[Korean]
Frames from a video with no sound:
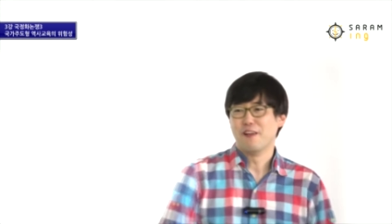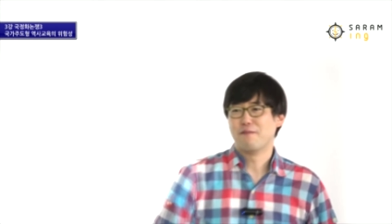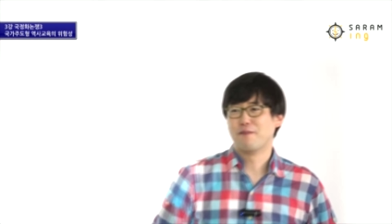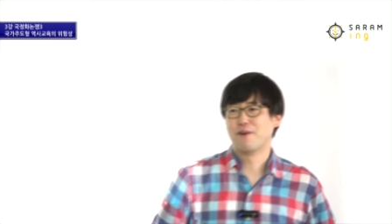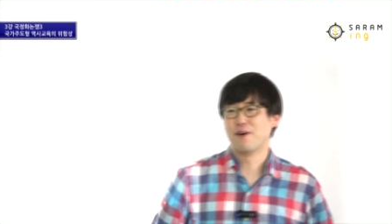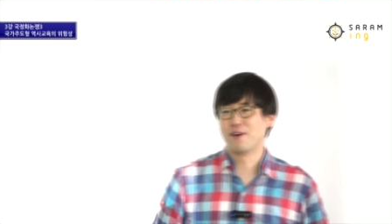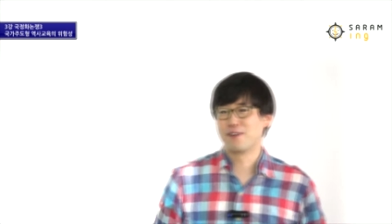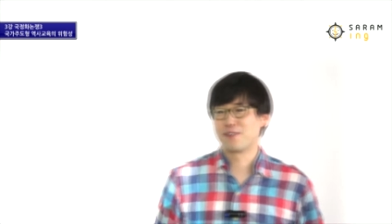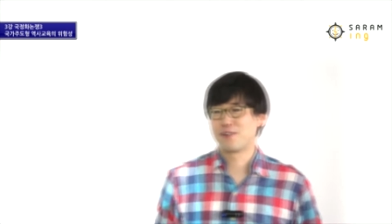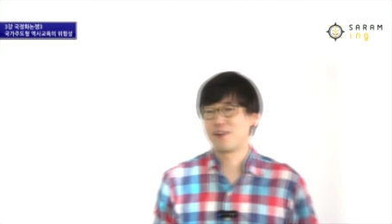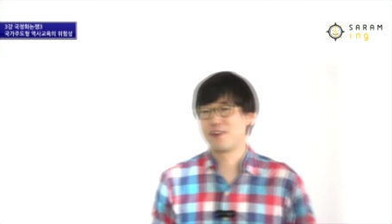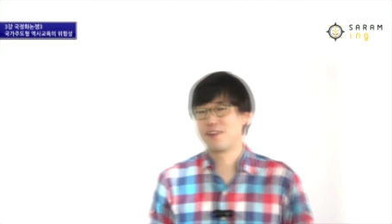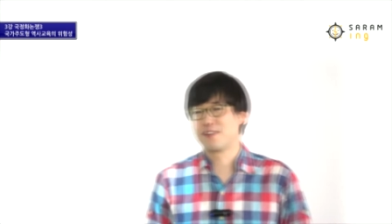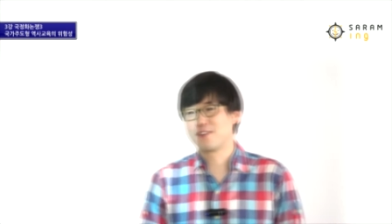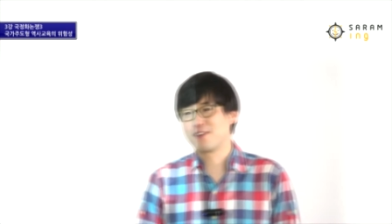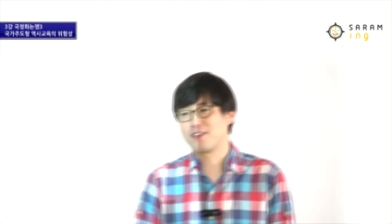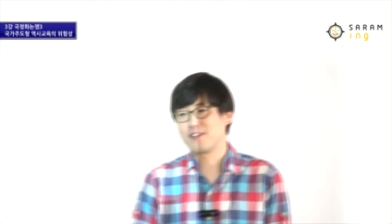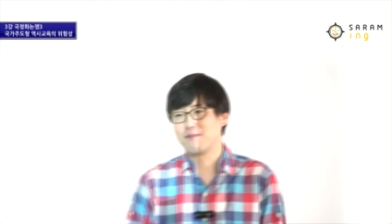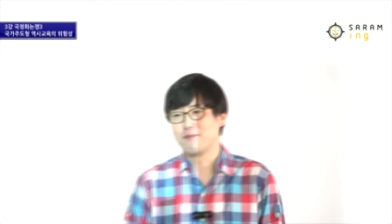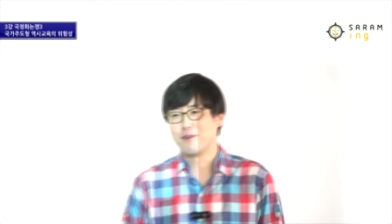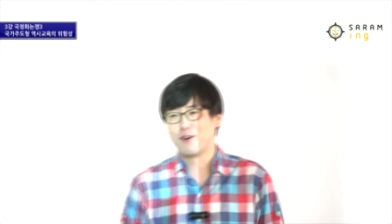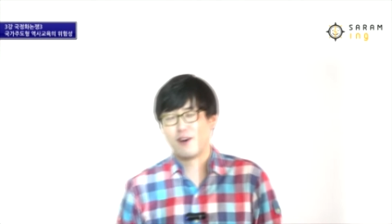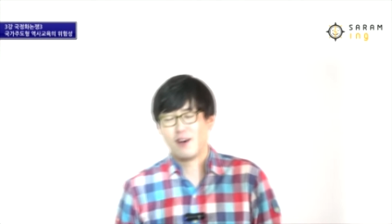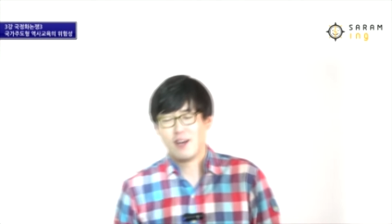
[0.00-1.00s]
뭐 저는
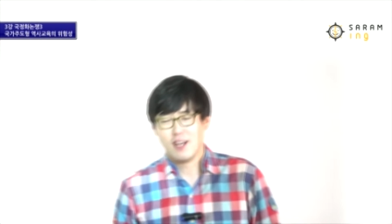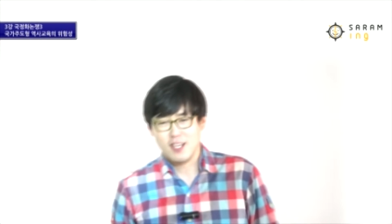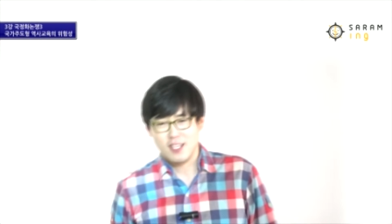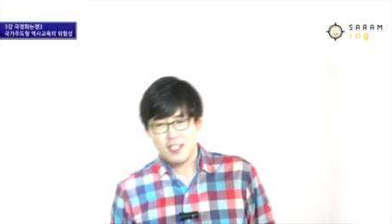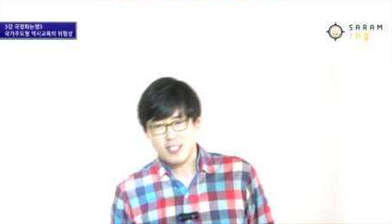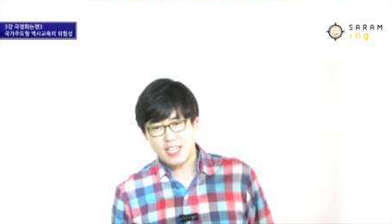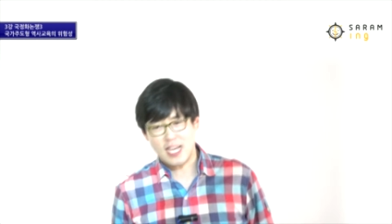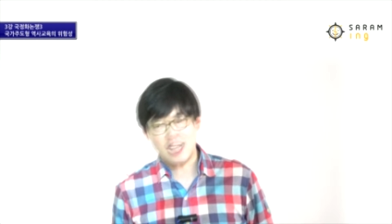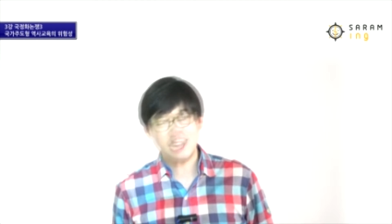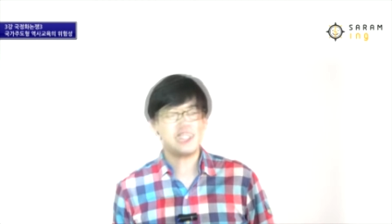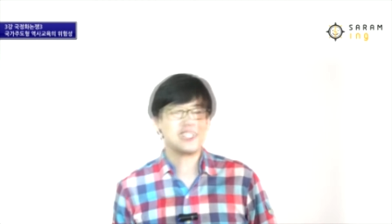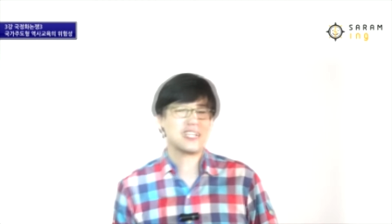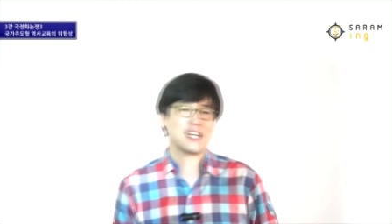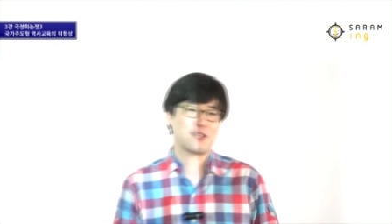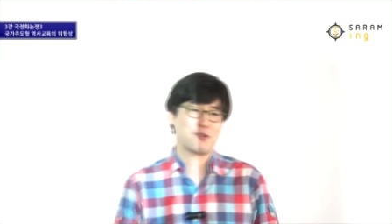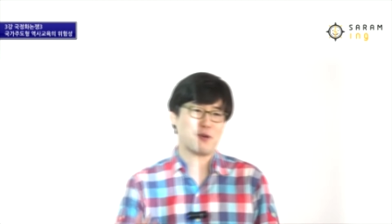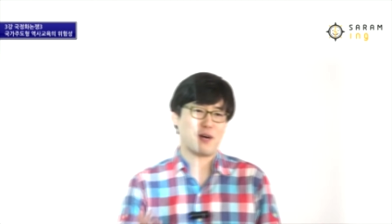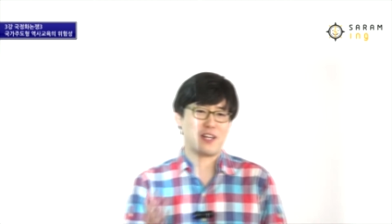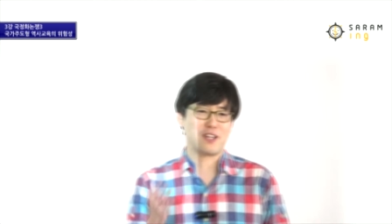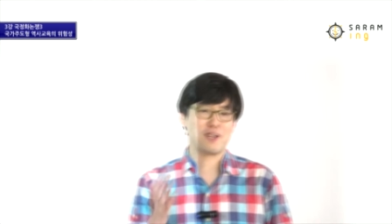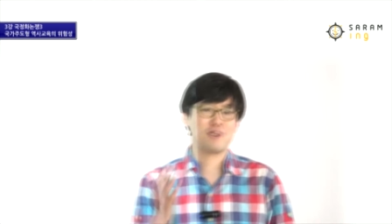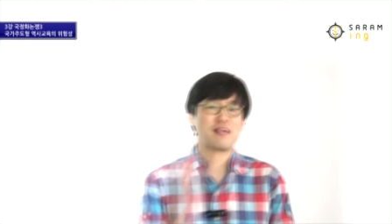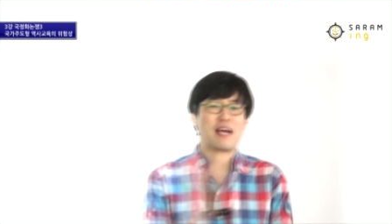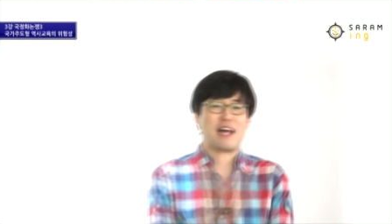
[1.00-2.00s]
샤이니가
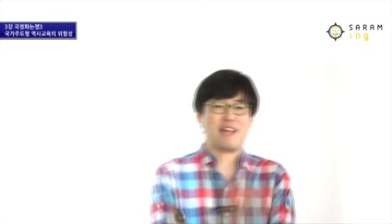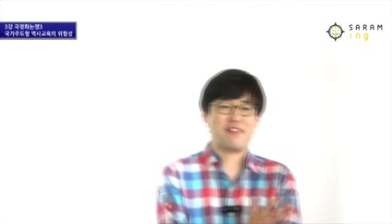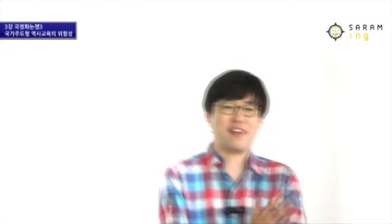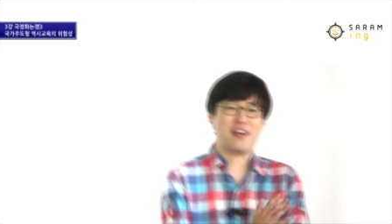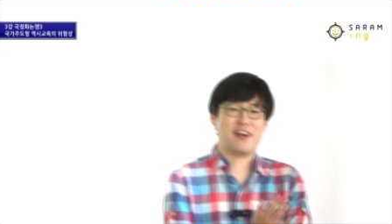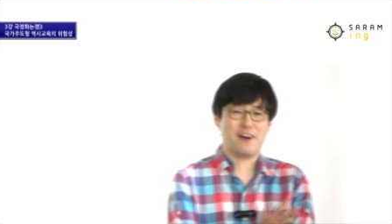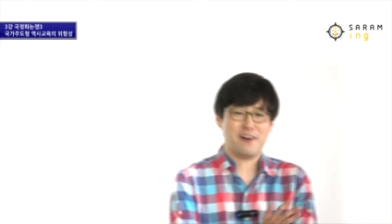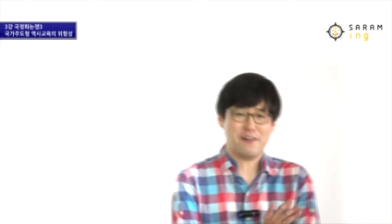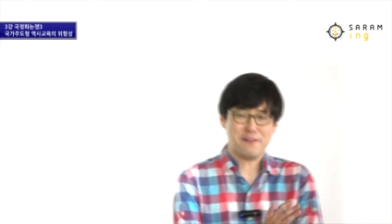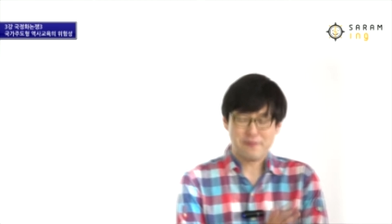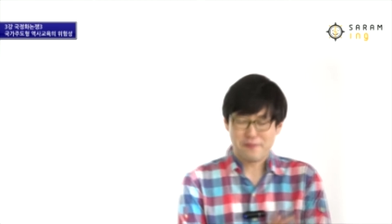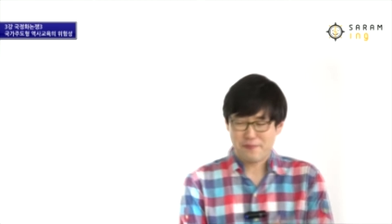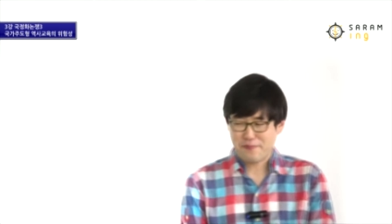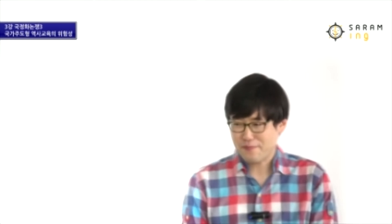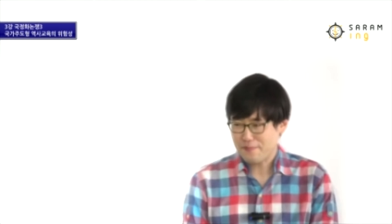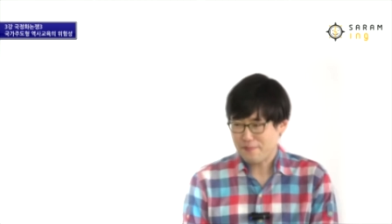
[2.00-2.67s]
좋아. 이것도 안 돼요.